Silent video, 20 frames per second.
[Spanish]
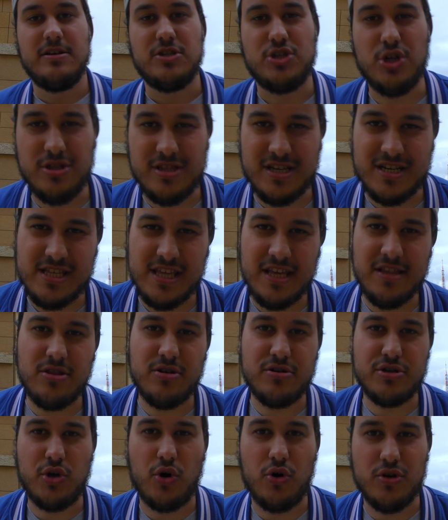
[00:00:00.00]
son
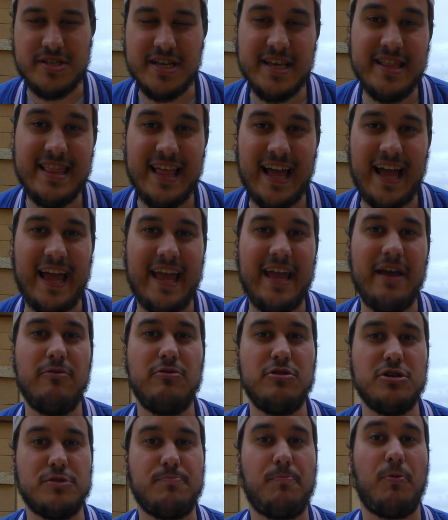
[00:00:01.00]
380
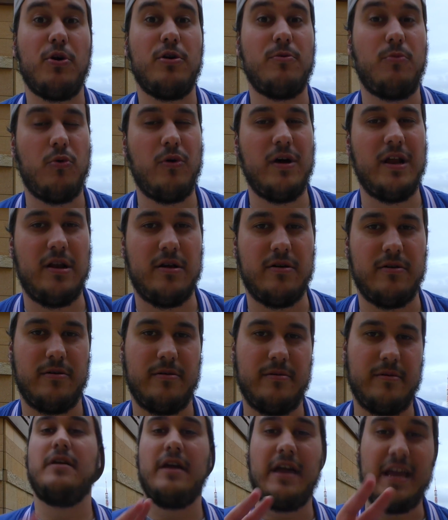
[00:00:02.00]
euros por vuelo.
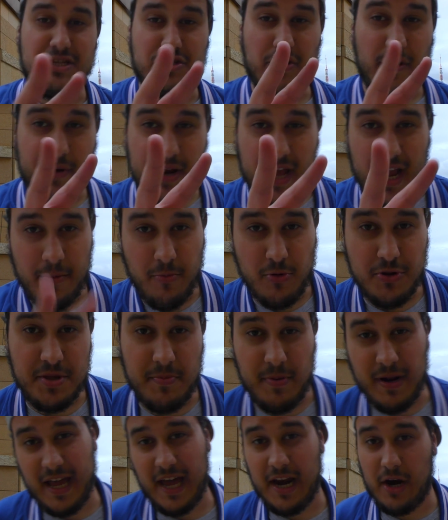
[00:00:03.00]
Eso habría que
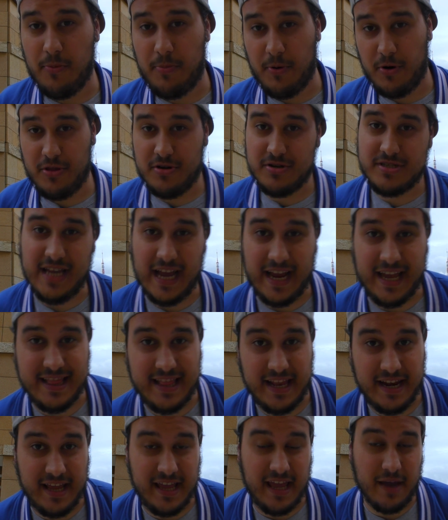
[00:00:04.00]
multiplicarlo por dos, ya que
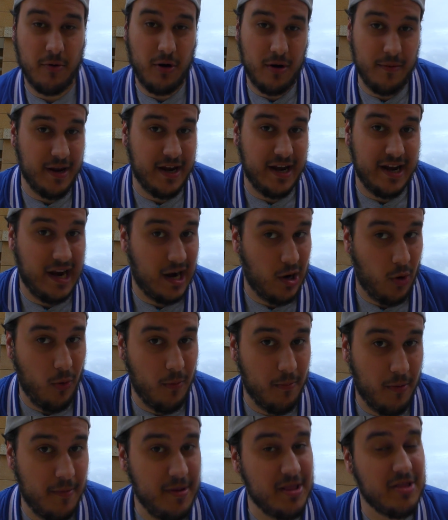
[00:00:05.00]
tenéis que volver en
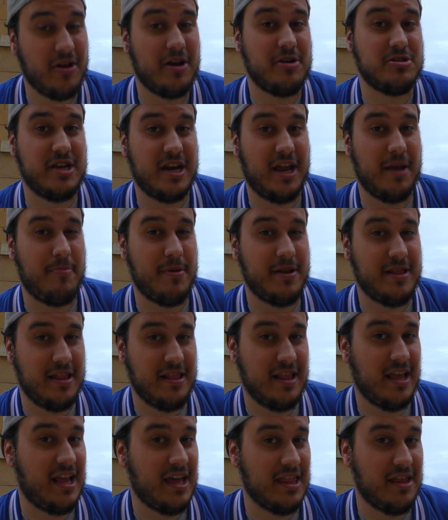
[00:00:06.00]
algún momento, a no ser que
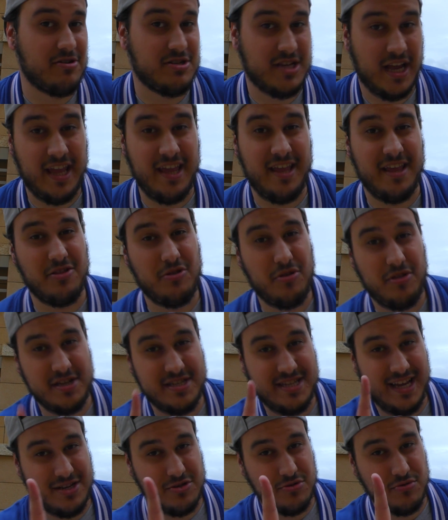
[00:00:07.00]
pretendáis quedaros aquí, y
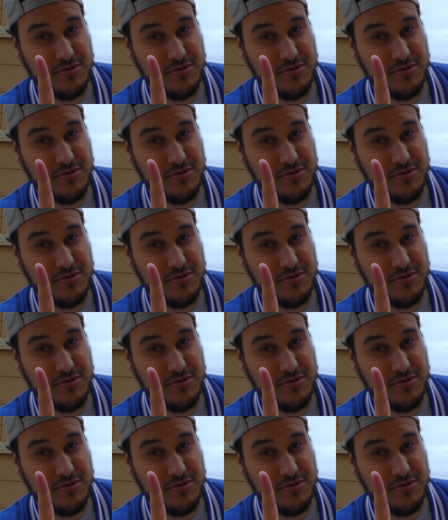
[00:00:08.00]
entonces ya es